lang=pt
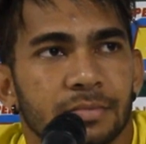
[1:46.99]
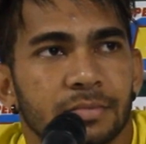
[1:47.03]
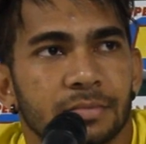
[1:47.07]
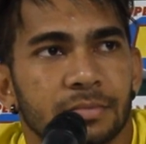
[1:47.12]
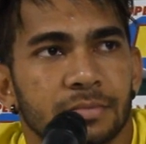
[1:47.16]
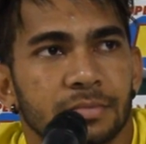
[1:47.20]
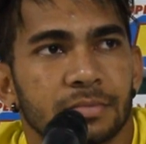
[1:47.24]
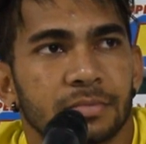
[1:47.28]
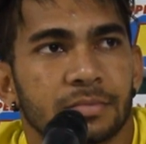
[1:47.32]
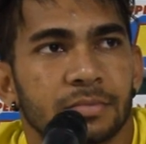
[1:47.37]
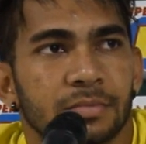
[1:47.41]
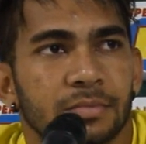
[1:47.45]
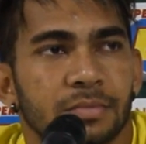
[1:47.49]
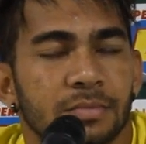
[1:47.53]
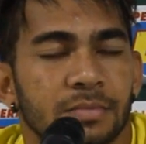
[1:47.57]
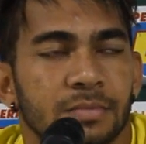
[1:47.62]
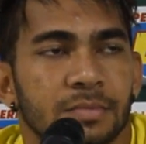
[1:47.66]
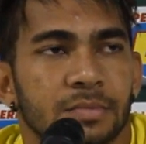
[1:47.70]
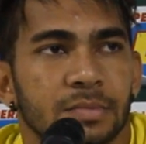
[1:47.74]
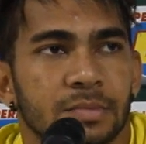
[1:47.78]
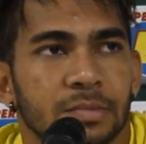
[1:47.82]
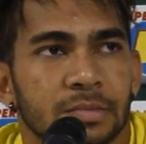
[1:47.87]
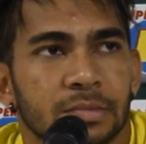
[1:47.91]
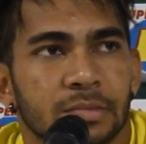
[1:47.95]
Os três
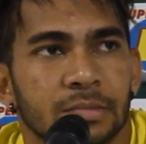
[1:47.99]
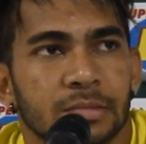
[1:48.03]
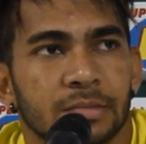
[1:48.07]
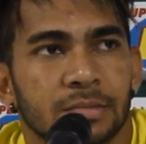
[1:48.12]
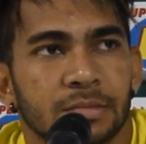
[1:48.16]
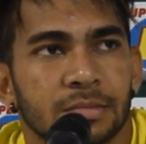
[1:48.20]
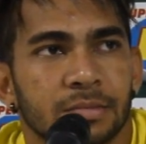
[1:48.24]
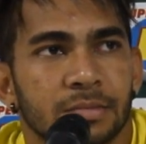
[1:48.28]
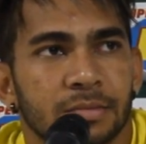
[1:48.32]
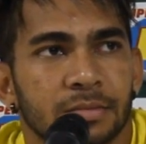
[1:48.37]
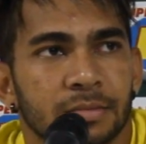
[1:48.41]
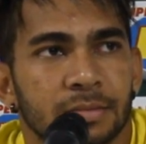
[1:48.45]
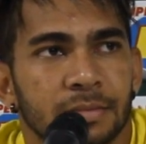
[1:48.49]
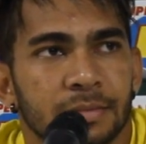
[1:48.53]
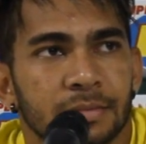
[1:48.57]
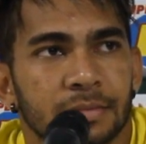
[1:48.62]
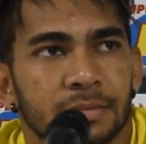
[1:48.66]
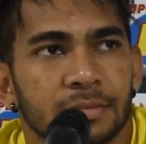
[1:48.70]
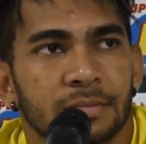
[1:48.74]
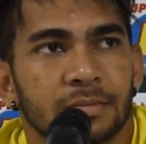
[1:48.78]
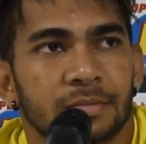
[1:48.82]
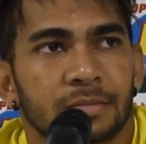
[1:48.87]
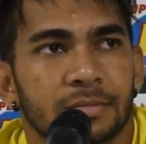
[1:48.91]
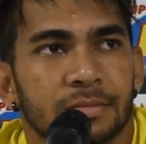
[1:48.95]
pontos dentro de casa e
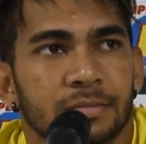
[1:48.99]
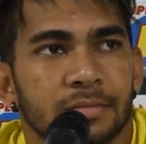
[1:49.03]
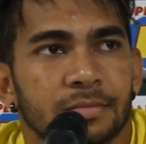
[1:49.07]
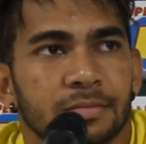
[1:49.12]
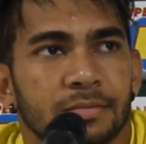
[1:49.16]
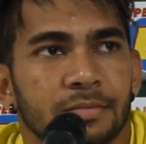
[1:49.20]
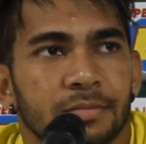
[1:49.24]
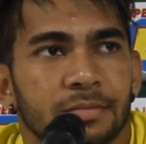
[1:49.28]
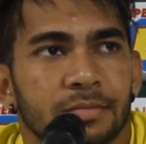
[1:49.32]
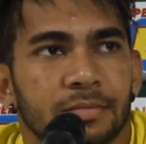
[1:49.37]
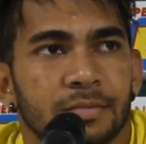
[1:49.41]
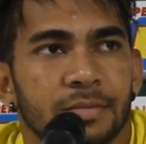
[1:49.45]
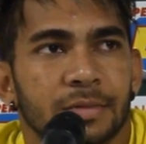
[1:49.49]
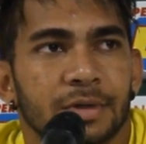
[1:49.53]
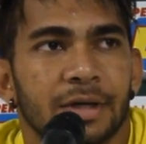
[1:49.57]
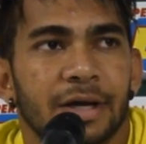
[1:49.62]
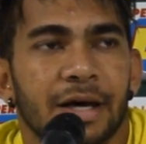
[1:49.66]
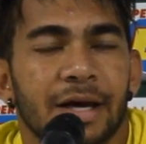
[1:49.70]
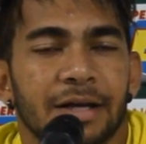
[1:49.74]
manter a invencibilidade. Né?